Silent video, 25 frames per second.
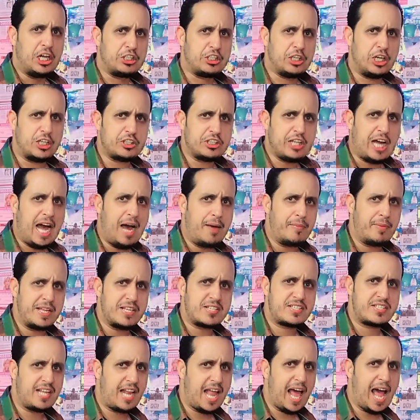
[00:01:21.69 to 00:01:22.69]
ضد
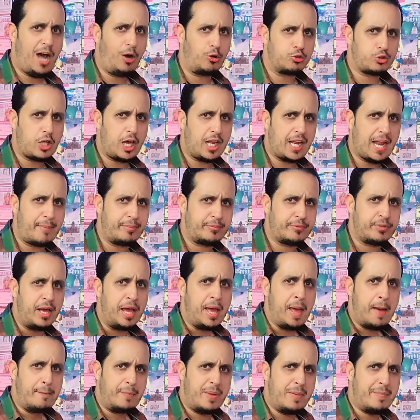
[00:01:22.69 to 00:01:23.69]
حمل السلاح وطالبت
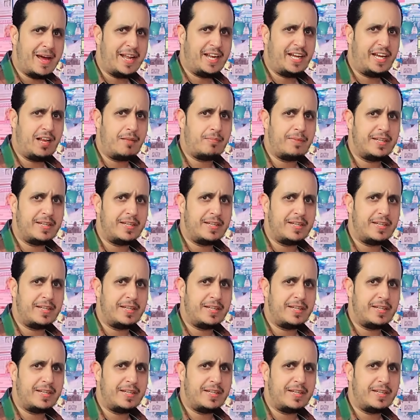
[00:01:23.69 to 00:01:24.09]
بمنع